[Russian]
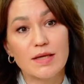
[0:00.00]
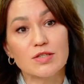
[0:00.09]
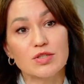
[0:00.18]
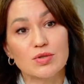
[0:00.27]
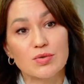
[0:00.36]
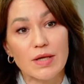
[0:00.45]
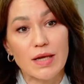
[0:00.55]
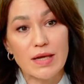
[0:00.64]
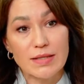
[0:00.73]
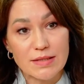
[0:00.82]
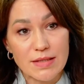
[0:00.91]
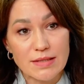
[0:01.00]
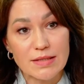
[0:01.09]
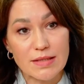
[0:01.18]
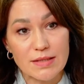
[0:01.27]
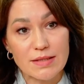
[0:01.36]
что
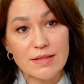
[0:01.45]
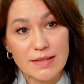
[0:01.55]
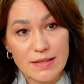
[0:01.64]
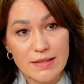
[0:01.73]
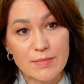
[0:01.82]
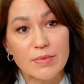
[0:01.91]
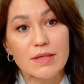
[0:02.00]
реализация этой